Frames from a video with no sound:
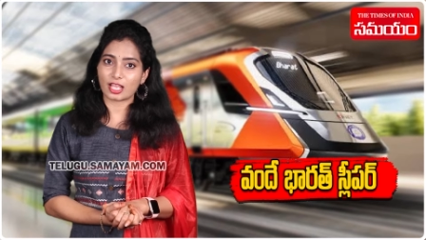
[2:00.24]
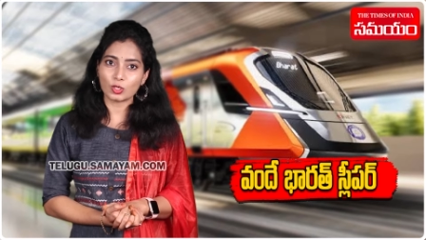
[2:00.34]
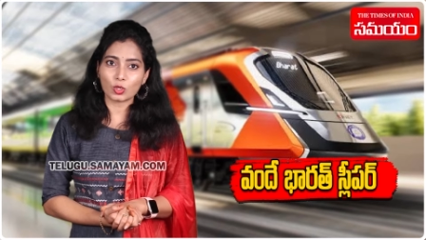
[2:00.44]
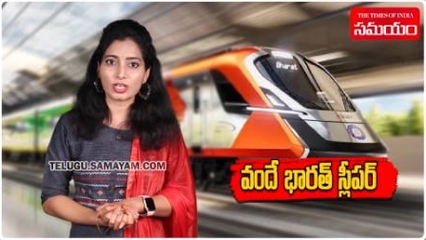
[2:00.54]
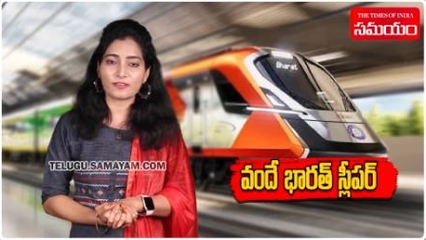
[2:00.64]

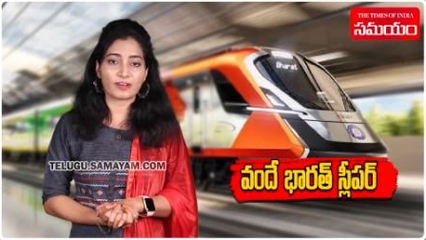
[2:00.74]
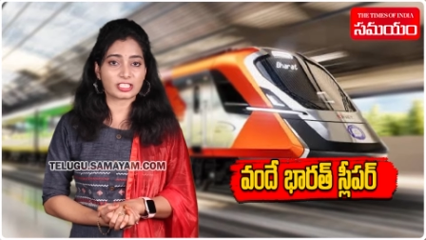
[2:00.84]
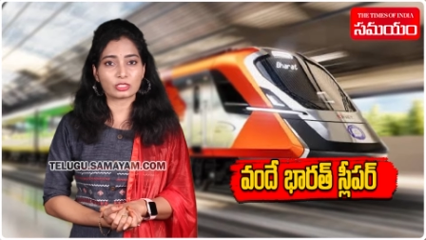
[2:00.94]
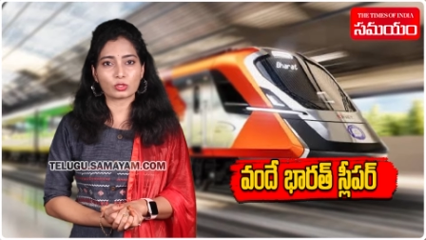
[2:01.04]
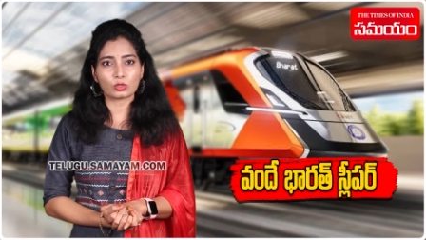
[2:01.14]
రైలులోని
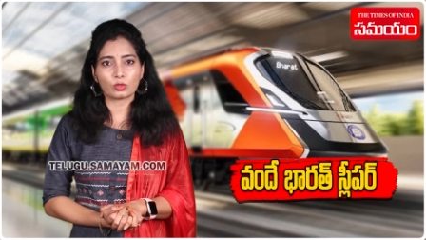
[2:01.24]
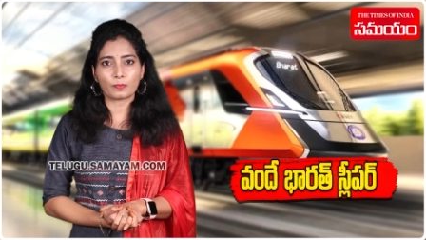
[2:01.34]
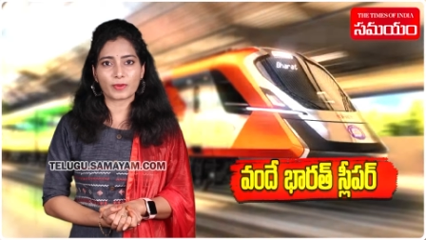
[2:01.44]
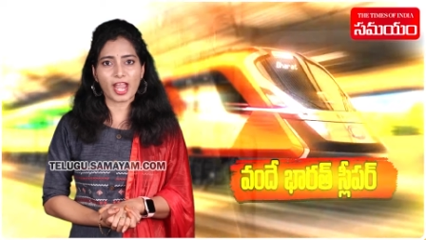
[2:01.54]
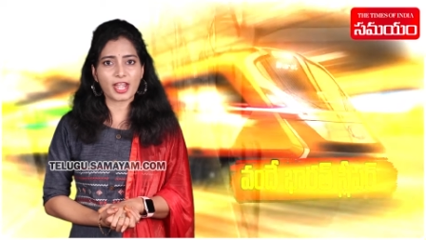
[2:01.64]
వసతులు
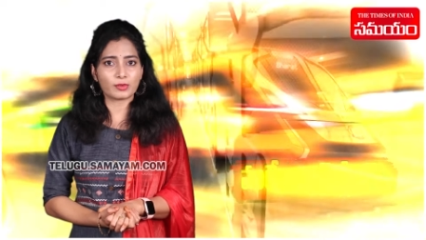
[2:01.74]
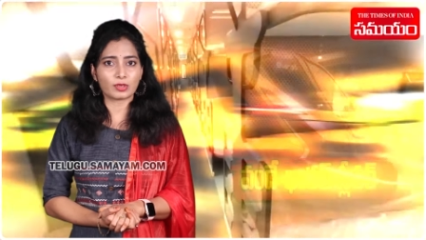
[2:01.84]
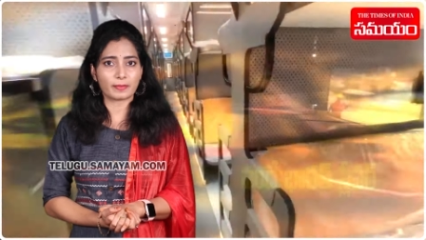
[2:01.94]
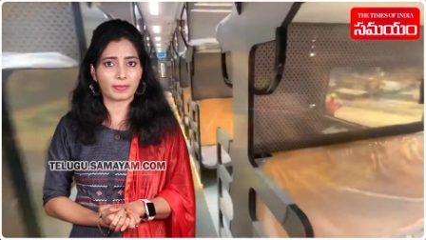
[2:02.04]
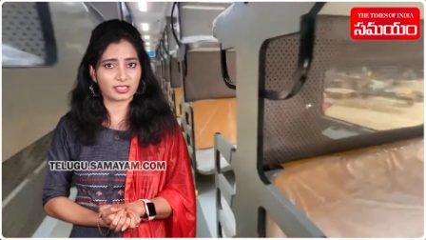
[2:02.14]

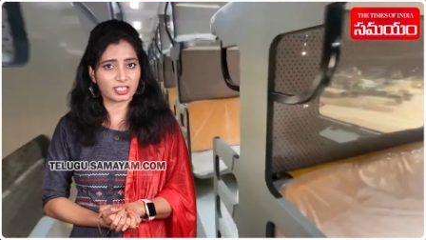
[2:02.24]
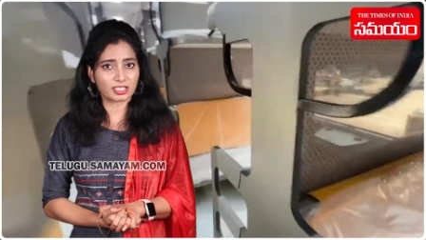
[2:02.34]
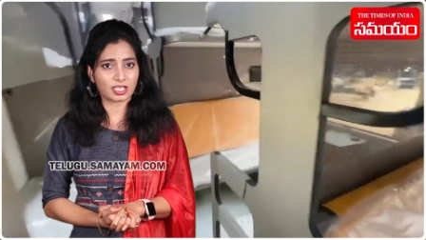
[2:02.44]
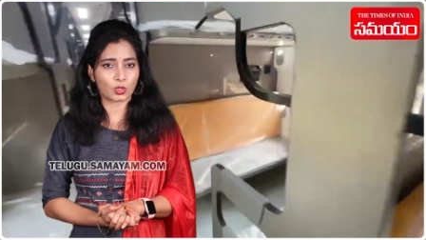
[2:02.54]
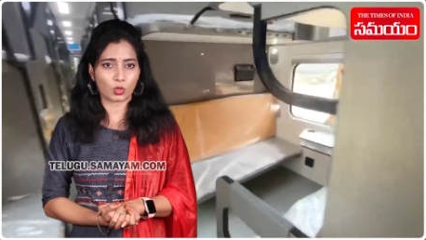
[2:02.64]
ప్రయాణికుల
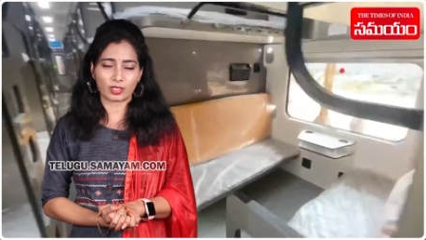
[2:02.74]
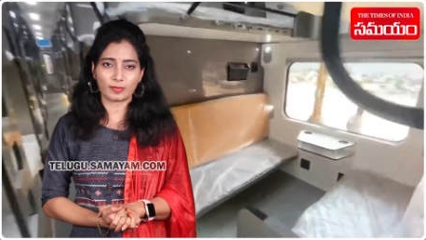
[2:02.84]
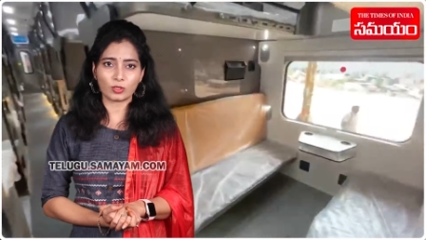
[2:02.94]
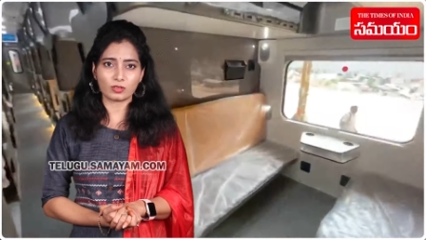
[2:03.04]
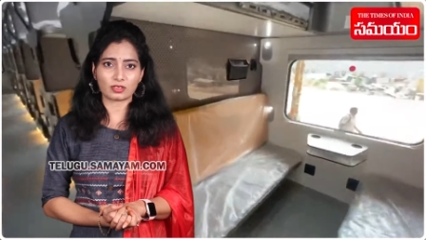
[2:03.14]
భద్రతా
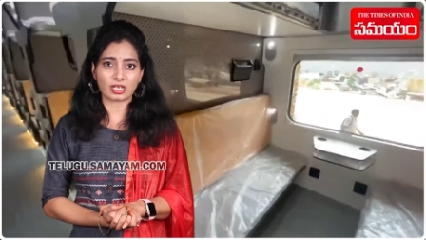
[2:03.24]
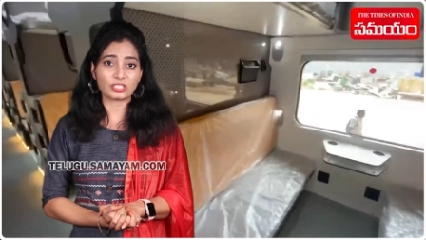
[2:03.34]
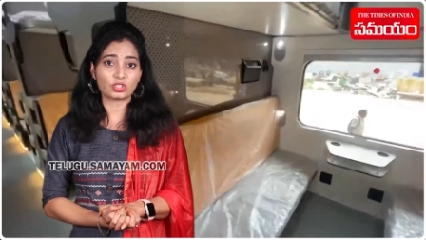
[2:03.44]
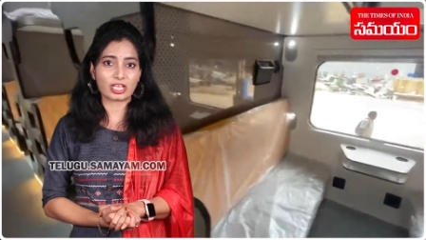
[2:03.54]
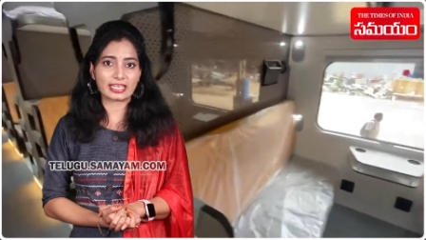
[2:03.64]
కోణంలో
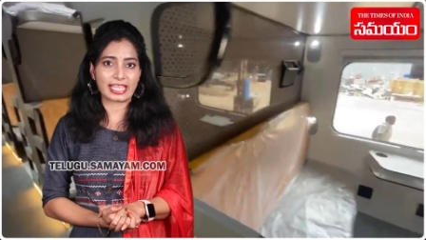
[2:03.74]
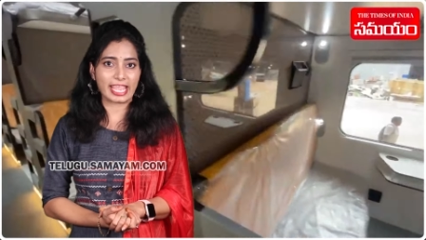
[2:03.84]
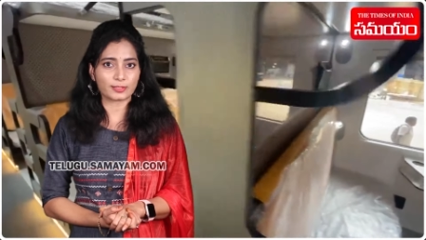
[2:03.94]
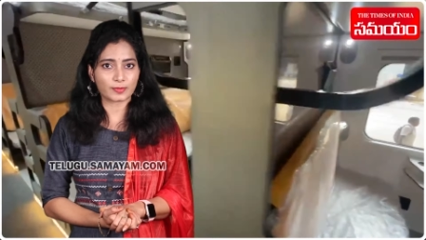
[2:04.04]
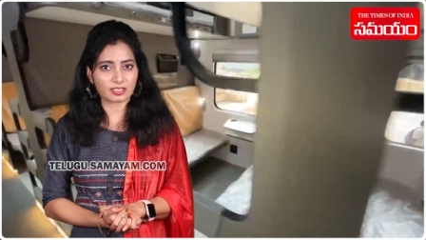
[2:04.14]
రాజధాని
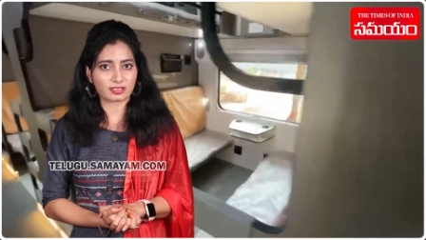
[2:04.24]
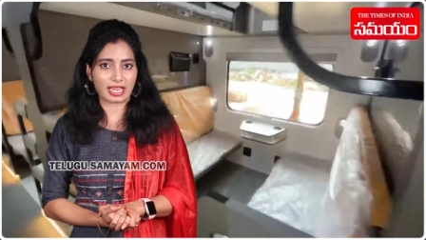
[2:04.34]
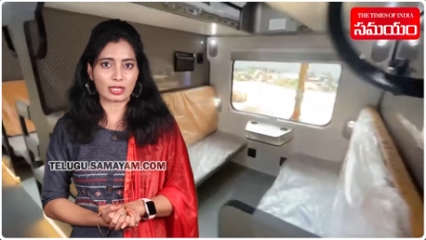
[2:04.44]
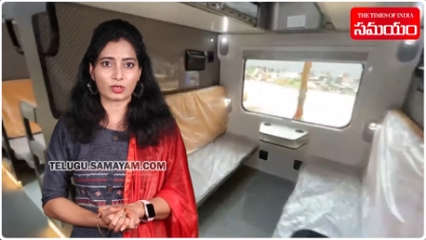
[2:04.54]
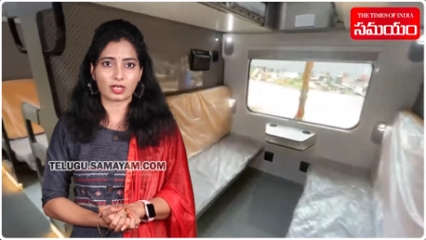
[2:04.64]
ఎక్స్ప్రెస్
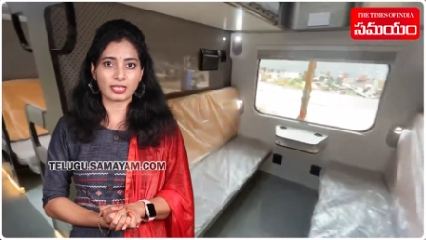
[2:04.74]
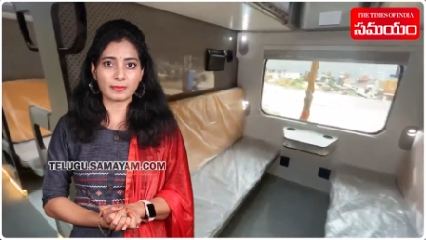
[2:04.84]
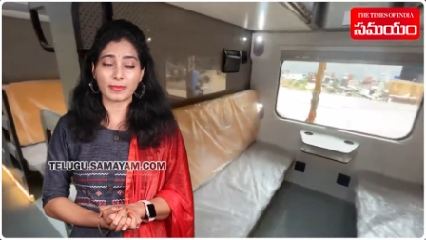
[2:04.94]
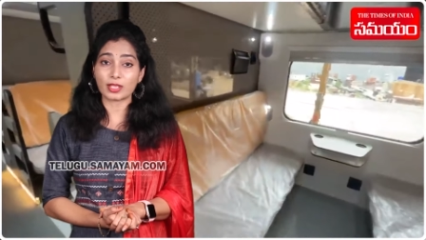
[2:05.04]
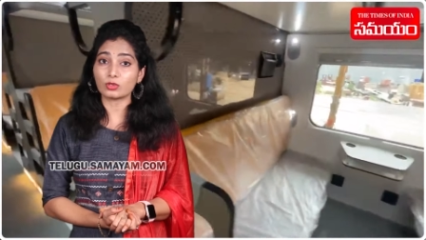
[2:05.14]
రైలు కంటే
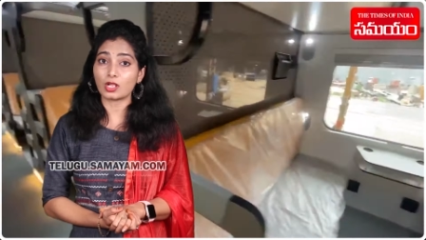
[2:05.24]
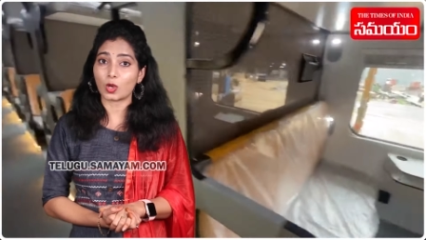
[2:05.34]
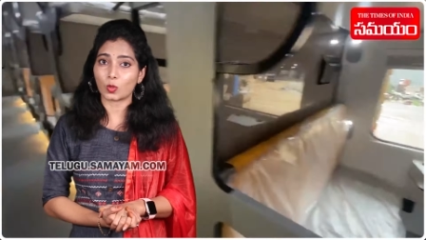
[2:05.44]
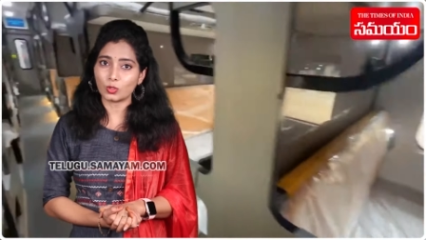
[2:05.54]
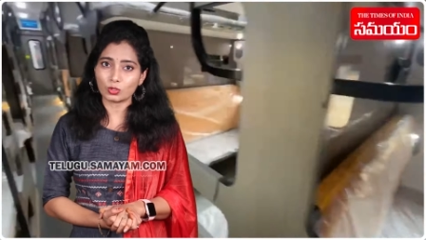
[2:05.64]

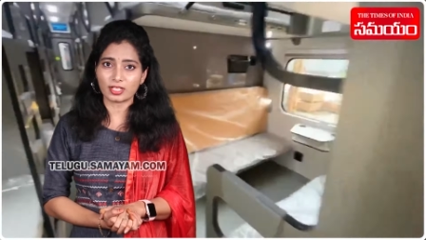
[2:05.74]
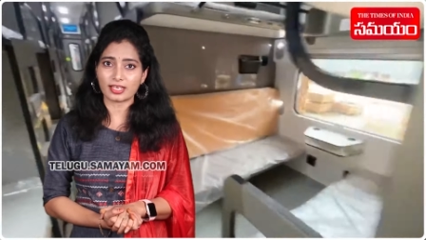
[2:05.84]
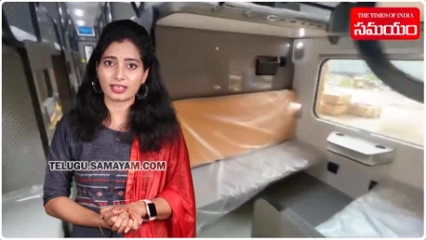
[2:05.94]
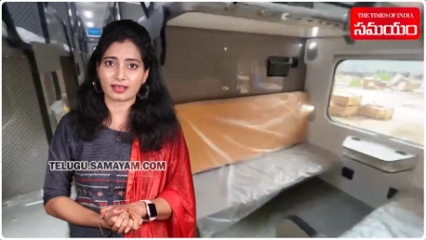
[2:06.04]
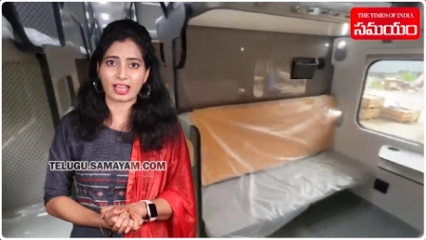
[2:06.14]
మెరుగ్గా
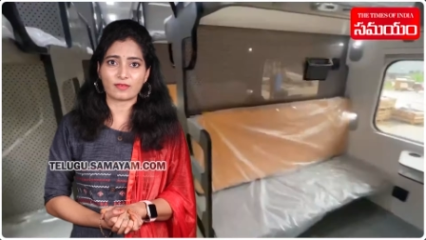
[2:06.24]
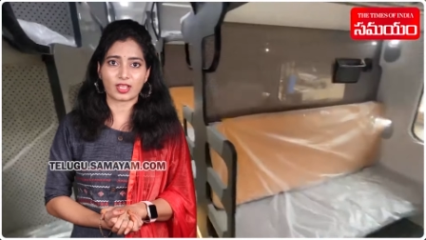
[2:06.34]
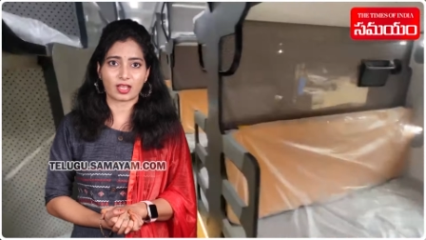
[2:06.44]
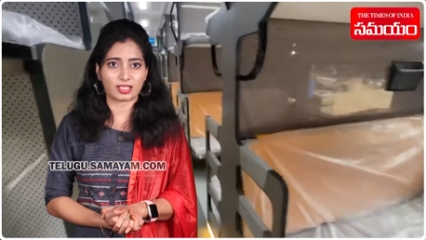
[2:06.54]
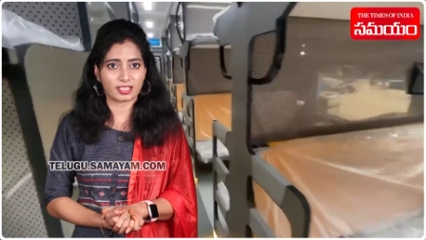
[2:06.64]
ఉంటుందని
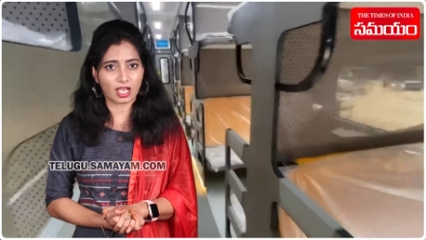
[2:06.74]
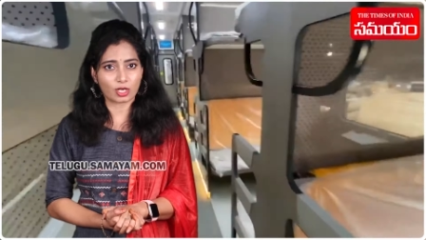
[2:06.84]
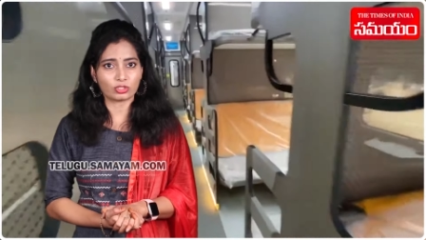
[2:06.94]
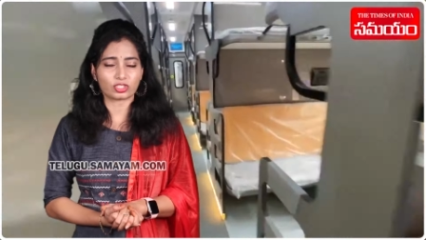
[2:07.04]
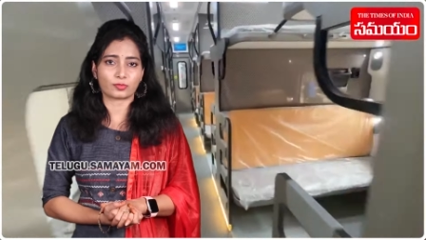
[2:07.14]
రైల్వే
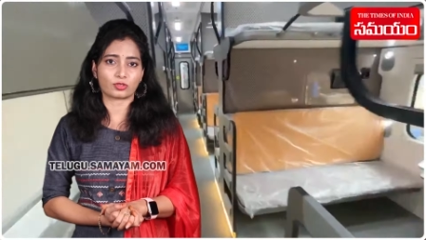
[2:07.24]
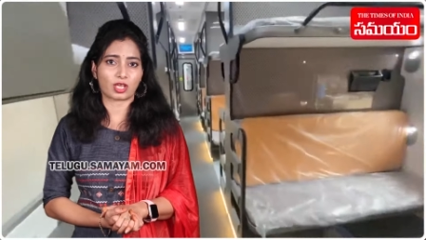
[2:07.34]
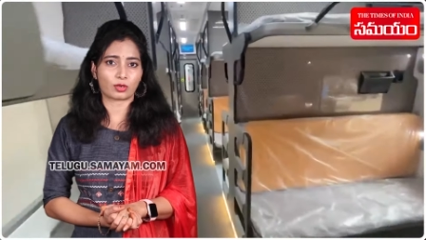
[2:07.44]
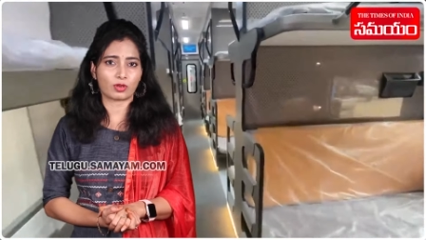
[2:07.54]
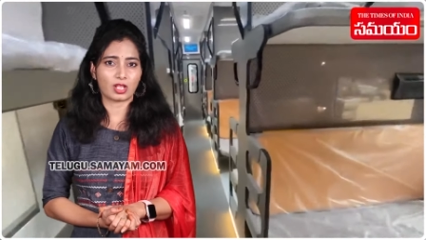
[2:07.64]
అధికారులు
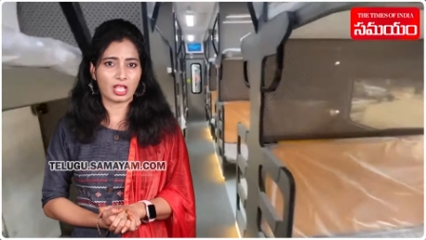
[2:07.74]
చెబుతున్నారు